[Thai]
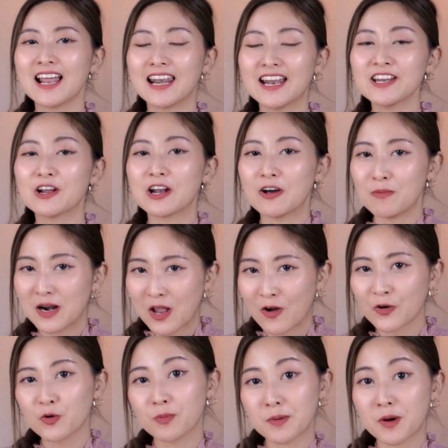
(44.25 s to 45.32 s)
แล้วเดี๋ยวเรามาล
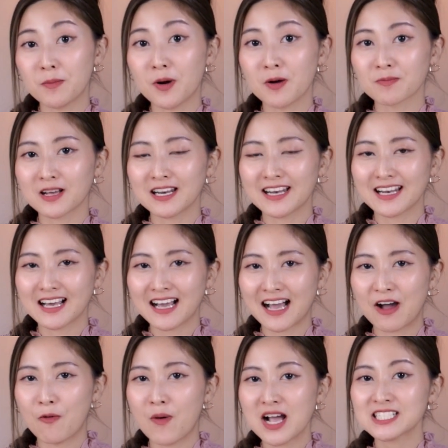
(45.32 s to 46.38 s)
องดูไปพร้อมๆกันเลยนะ
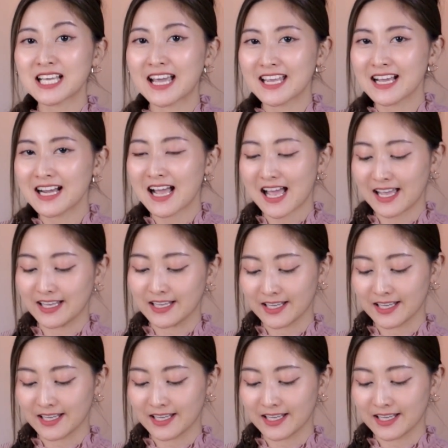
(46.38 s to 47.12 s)
คะว่าใช้ยังไง